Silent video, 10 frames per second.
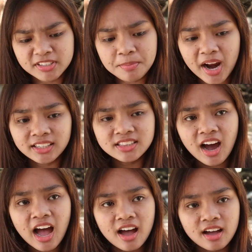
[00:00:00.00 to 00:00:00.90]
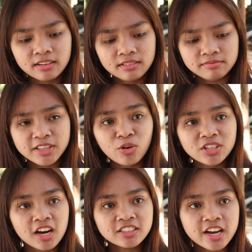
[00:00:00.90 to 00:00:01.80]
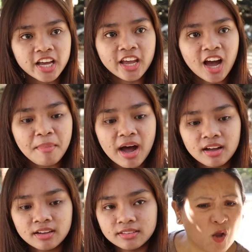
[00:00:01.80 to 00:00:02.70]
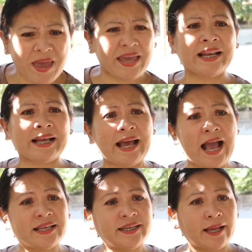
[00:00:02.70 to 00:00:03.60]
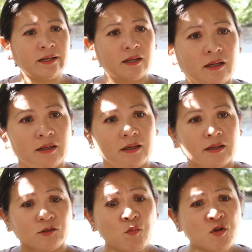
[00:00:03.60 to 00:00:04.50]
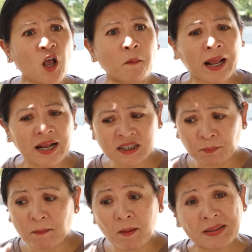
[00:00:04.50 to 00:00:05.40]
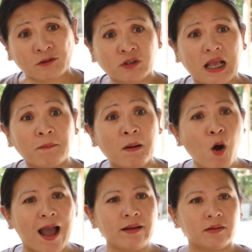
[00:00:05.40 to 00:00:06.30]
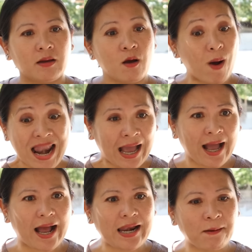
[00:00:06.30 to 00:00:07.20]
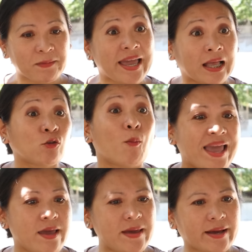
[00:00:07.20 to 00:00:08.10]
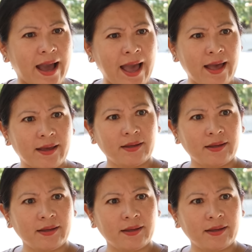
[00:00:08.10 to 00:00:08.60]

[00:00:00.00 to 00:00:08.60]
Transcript: Mas maganda nga, hindi ko na lang siya naging ama. Tumigil ka na nga, Jen. Sumusobra ka na sa pambabastos sa ama mo, ha? Wala kang alam, kaya tumahimik ka.